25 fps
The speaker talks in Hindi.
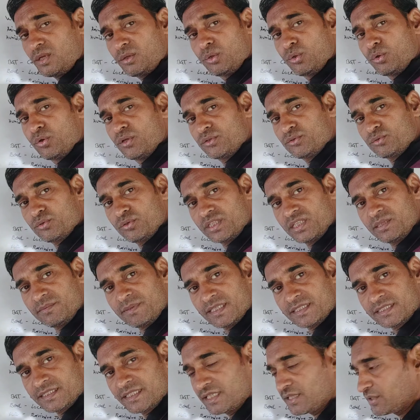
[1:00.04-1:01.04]
लो स्कोर की
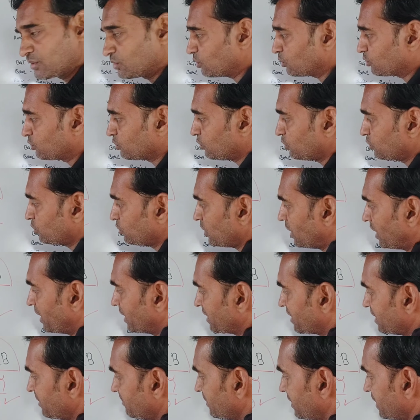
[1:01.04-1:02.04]
बात करें दोस्तों तो
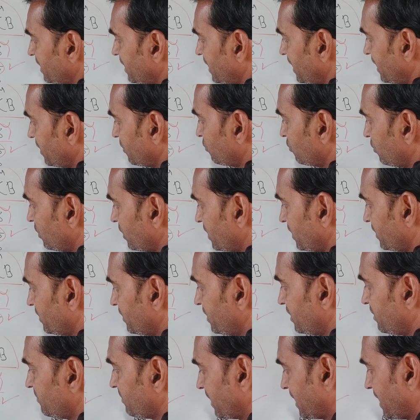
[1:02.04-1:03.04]
आर ने एक
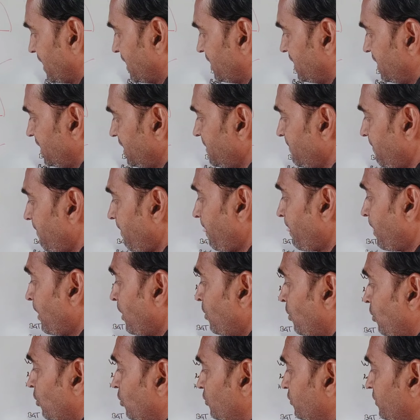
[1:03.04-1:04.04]
बनाए थे
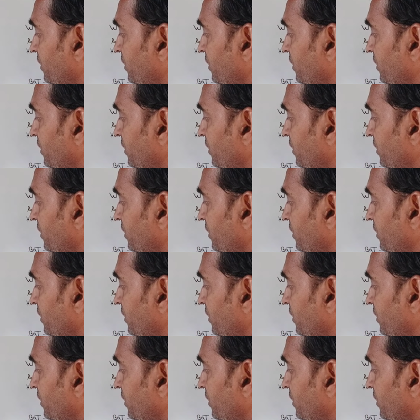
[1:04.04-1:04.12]
और